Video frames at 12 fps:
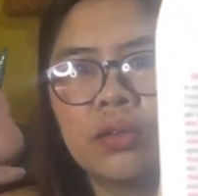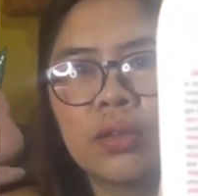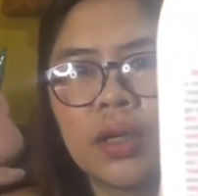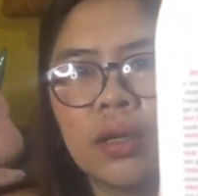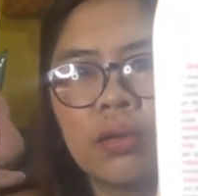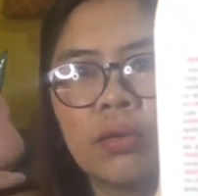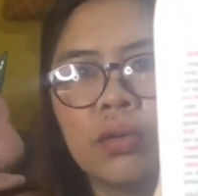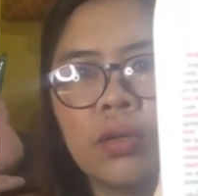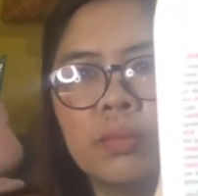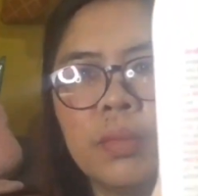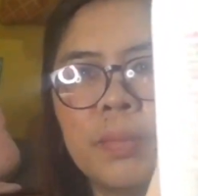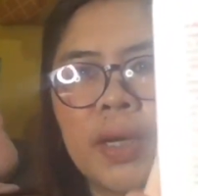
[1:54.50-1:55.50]
dito sa
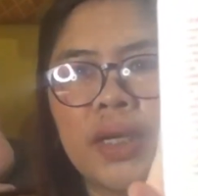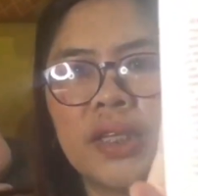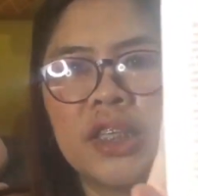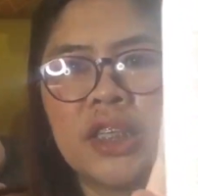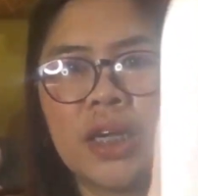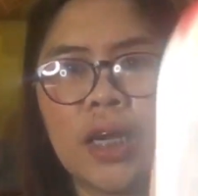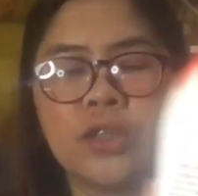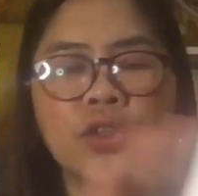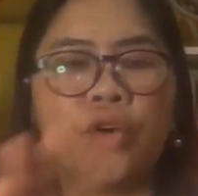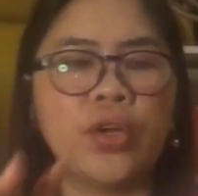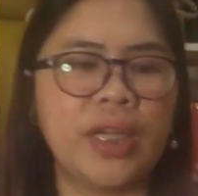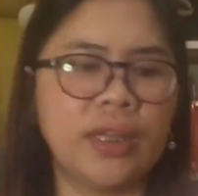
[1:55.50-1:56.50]
likod. May mga
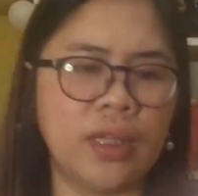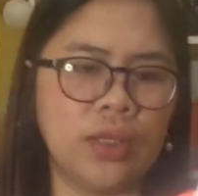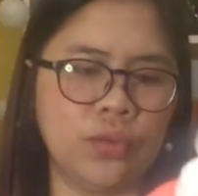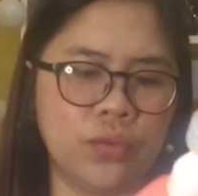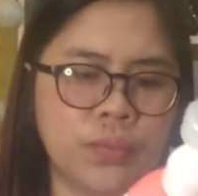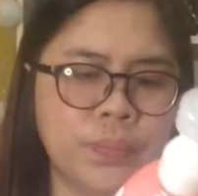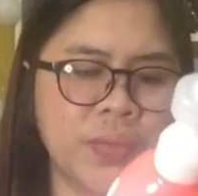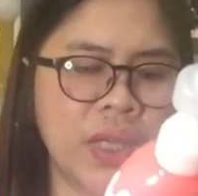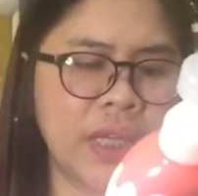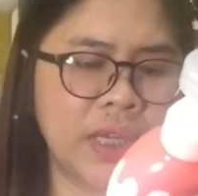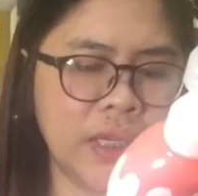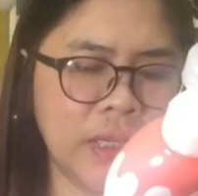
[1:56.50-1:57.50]
instruction and then yung
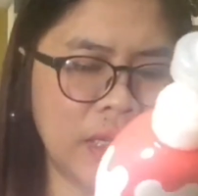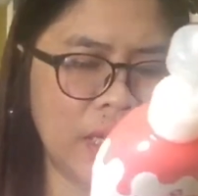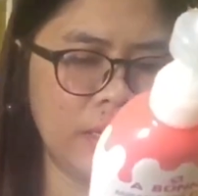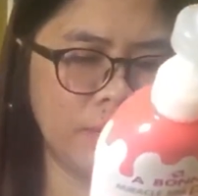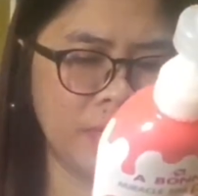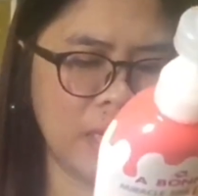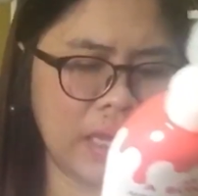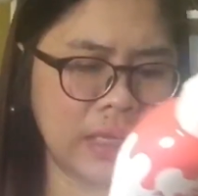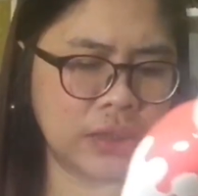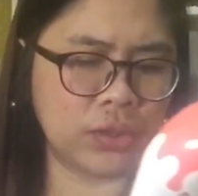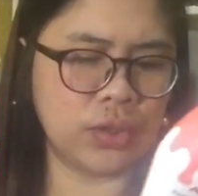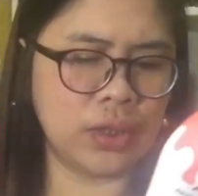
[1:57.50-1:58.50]
kiniklaim
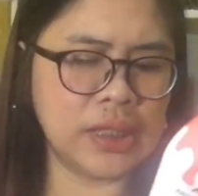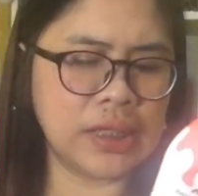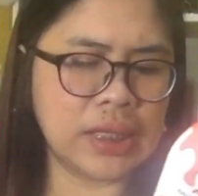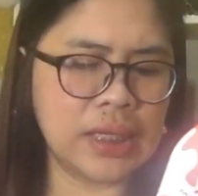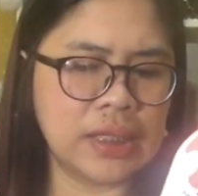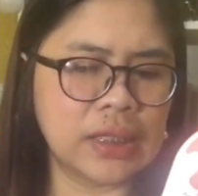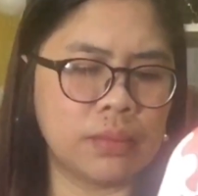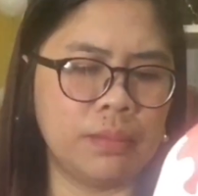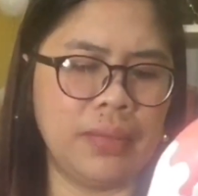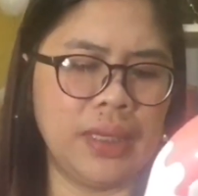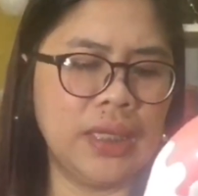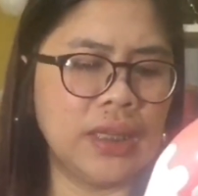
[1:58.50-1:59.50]
nila. So, this is
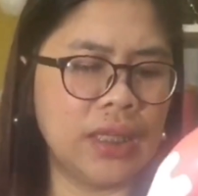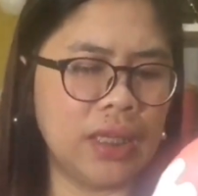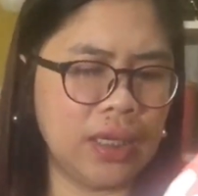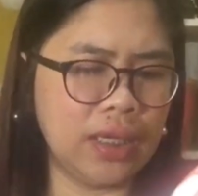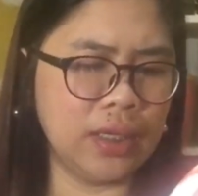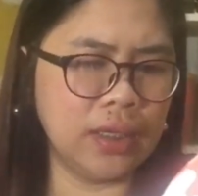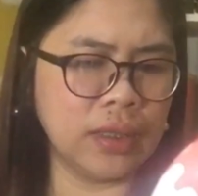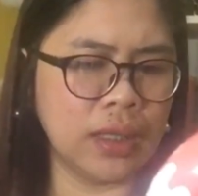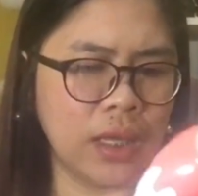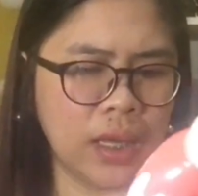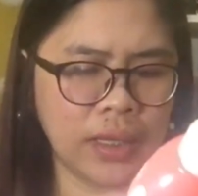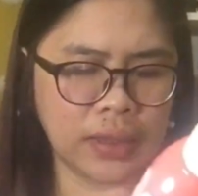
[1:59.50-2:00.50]
made in
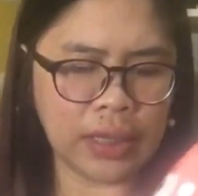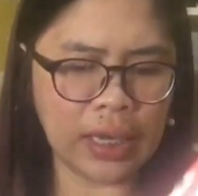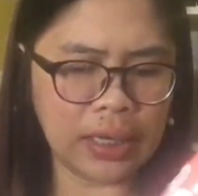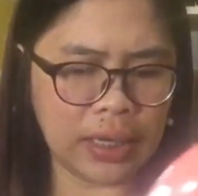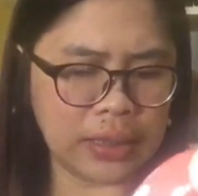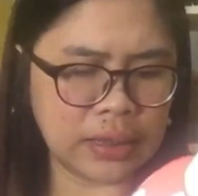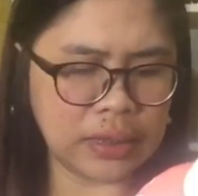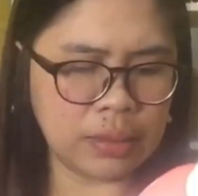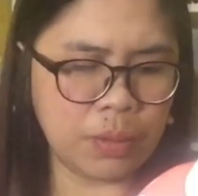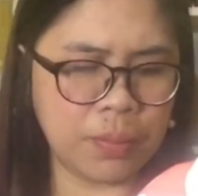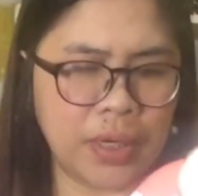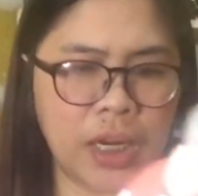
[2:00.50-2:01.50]
Thailand
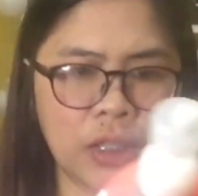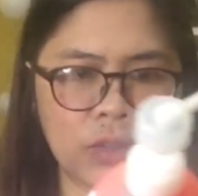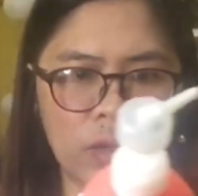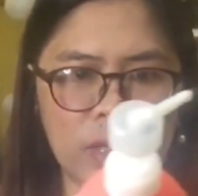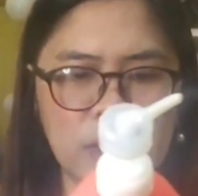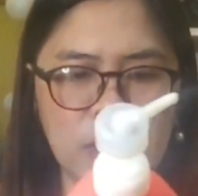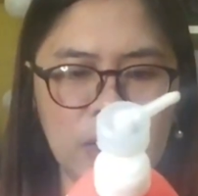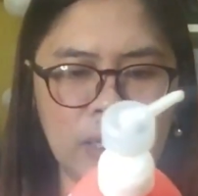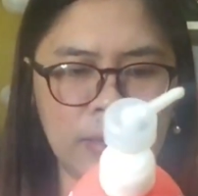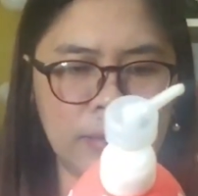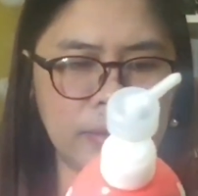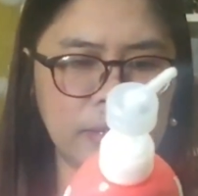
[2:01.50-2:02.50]
kasi may mga nakasulat din
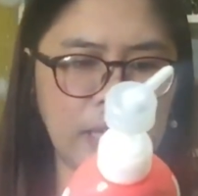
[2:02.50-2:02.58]
na